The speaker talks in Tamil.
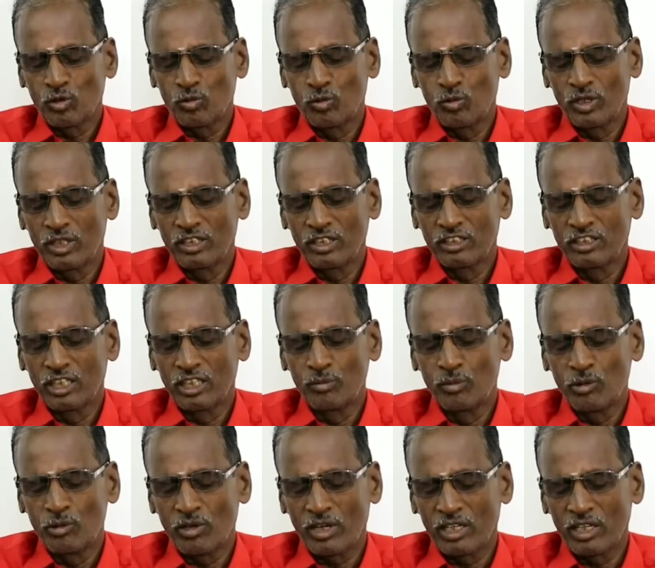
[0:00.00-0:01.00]
சொல்லக்கூடியது
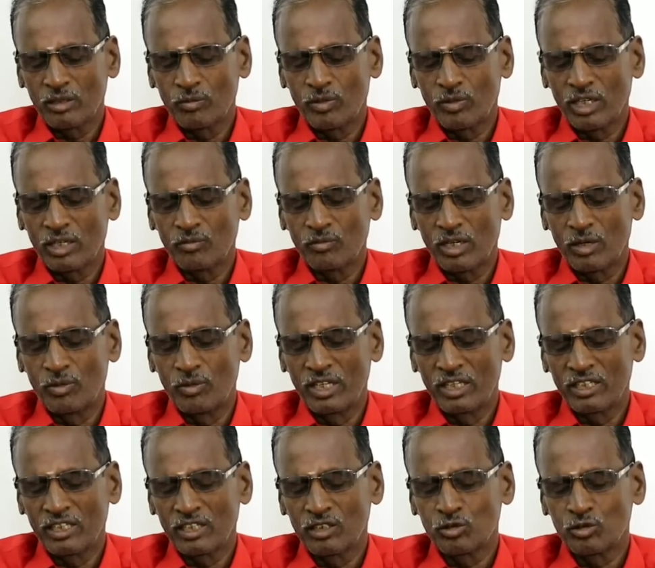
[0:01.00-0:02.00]
திரும்பி வராத பணம்
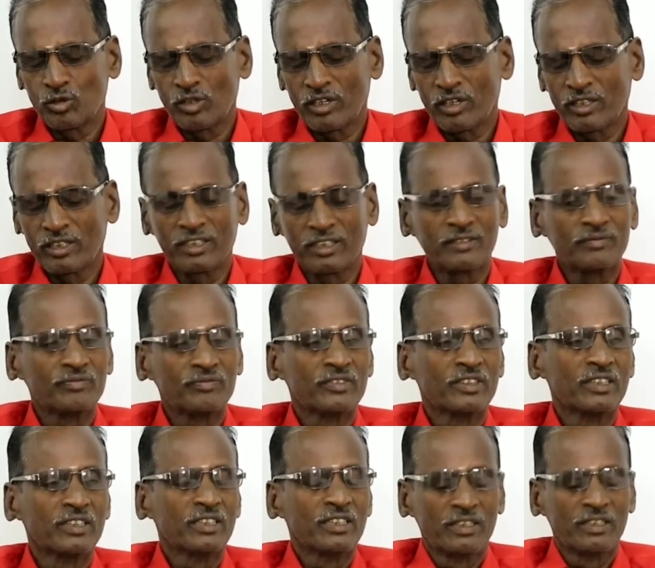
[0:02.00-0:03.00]
அப்படிங்கிறது சொல்கிறாங்க
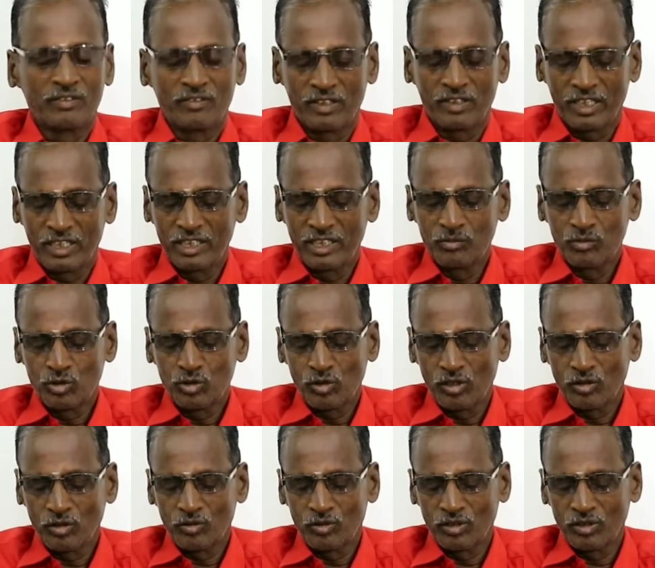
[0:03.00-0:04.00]
விரையும்
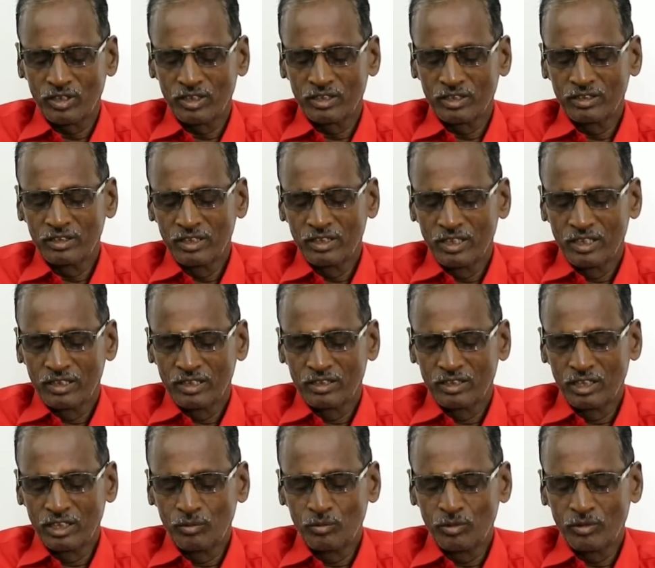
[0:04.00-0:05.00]
சொல்லக்கூடியது
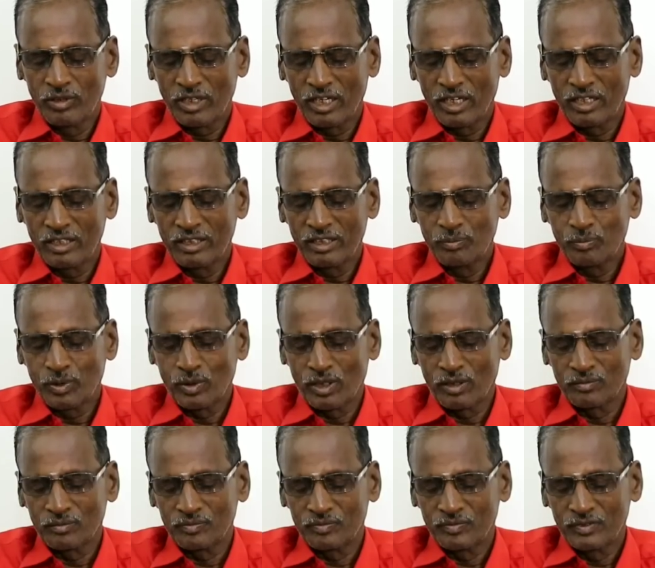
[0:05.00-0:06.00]
திரும்பி வராத
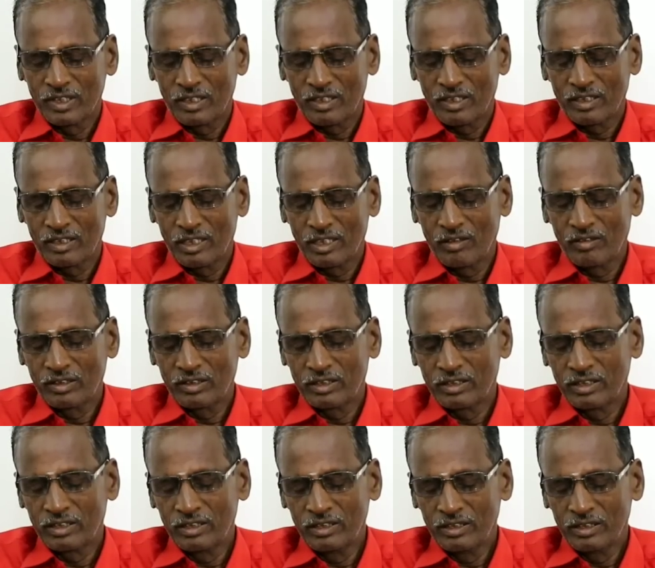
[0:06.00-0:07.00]
பணம்
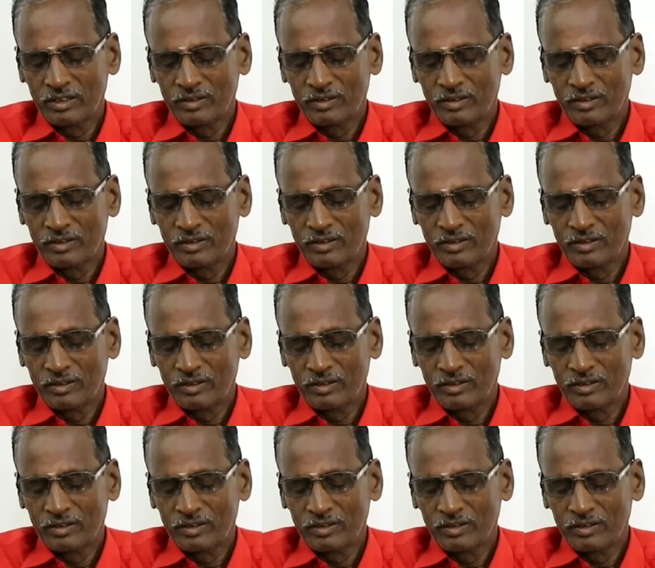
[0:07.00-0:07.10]
அதாவது